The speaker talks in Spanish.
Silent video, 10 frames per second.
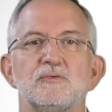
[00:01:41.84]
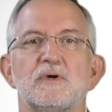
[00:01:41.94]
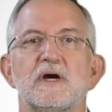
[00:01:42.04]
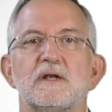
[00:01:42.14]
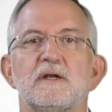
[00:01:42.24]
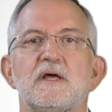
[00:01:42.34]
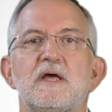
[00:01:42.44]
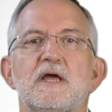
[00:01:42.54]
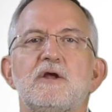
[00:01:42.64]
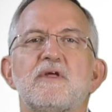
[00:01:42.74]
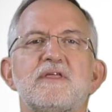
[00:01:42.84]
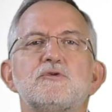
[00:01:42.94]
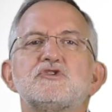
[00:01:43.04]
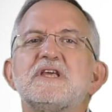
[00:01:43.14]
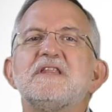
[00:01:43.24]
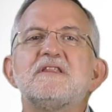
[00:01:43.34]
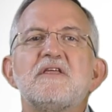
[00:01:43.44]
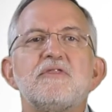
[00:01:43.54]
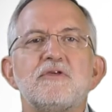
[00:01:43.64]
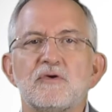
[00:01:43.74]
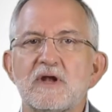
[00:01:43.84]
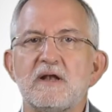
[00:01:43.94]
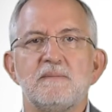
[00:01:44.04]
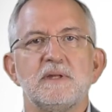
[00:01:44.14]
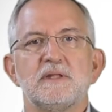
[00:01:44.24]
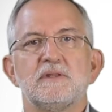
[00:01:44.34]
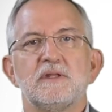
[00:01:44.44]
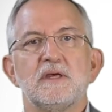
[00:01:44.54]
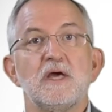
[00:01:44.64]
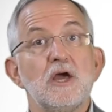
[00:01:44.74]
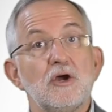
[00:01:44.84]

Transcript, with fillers: educar y lo hacemos intencionalmente,